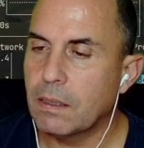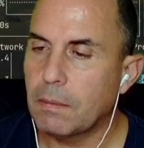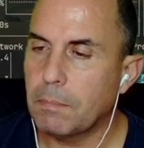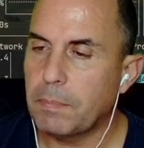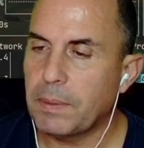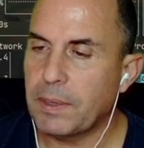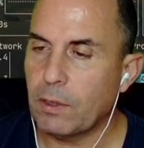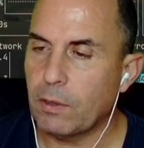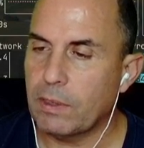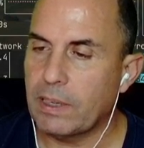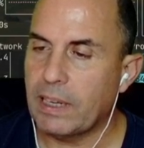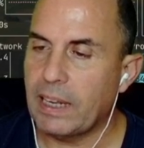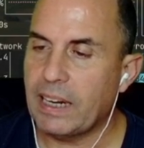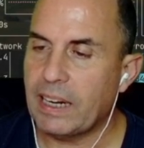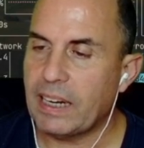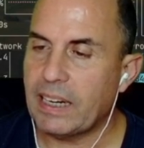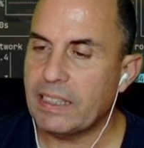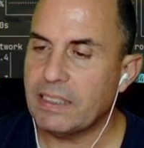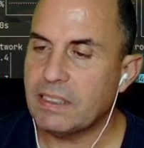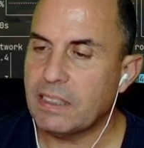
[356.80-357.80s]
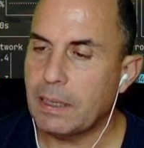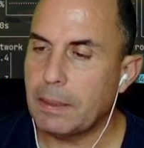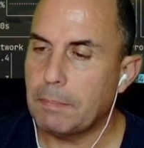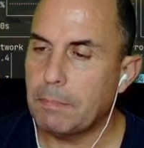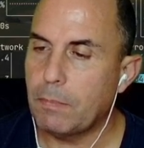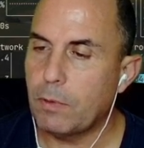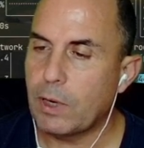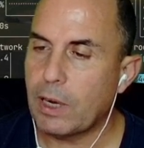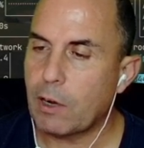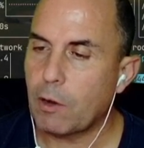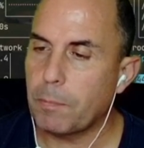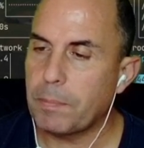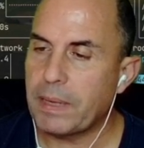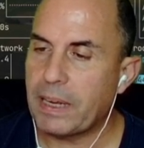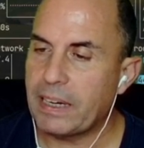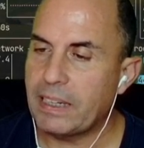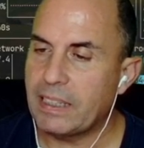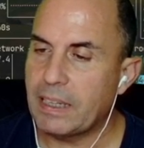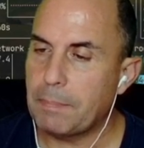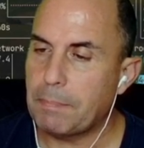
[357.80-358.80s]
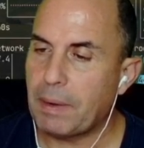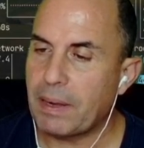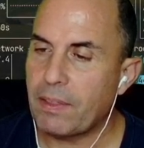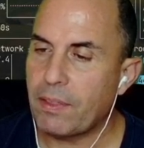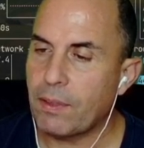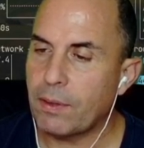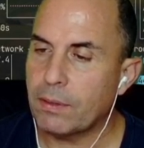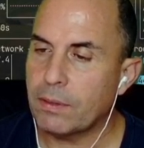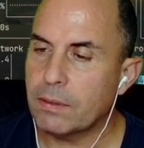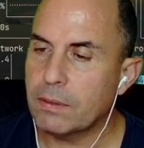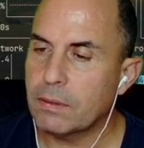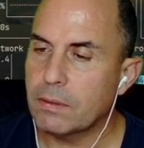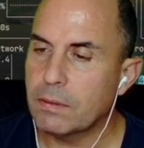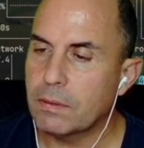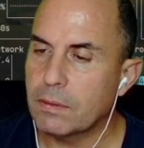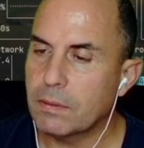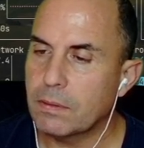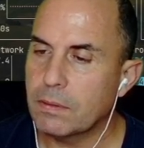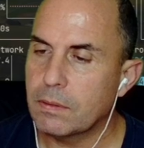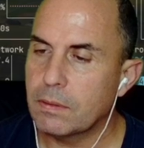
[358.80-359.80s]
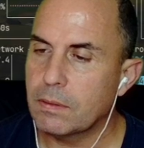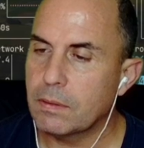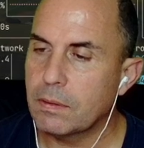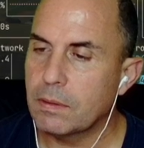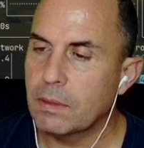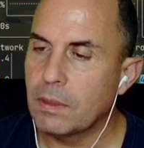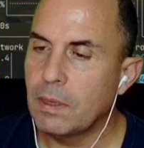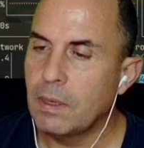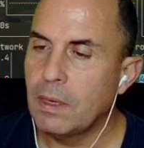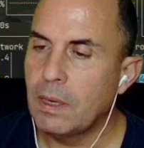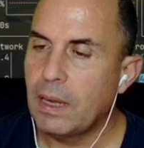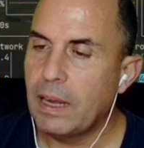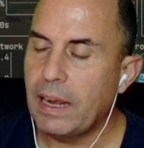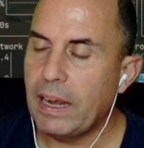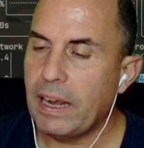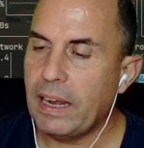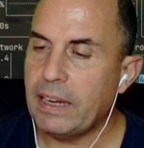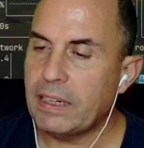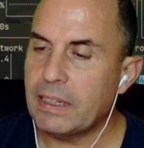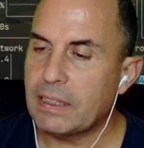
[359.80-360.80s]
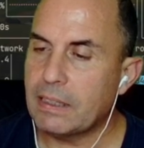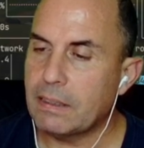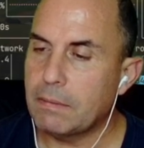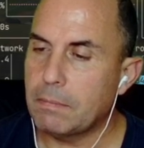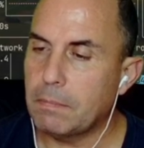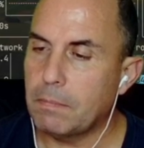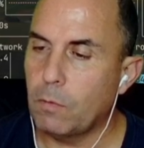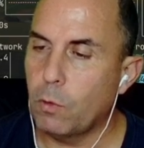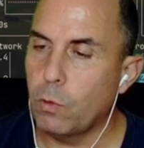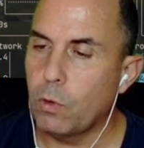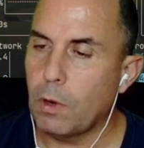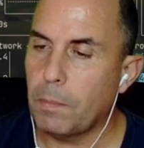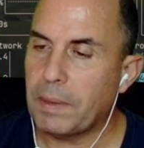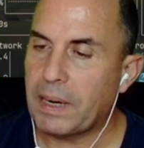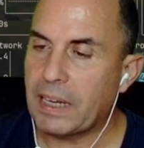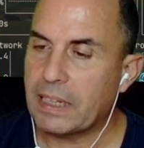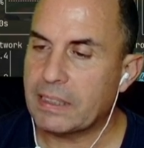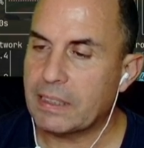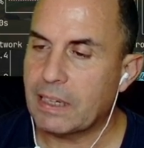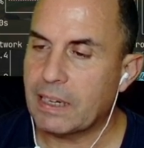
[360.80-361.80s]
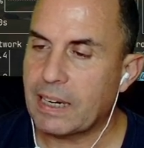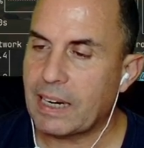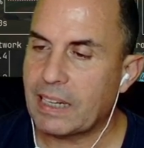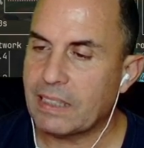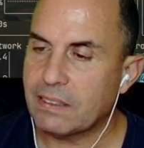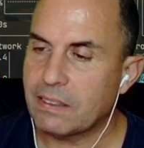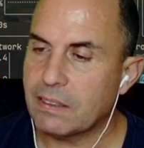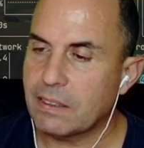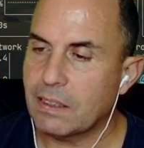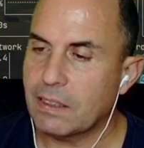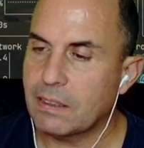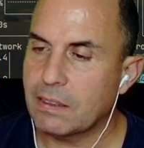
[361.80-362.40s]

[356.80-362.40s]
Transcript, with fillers: perdón, rs, voy a copiar el de Python en uno para Rust.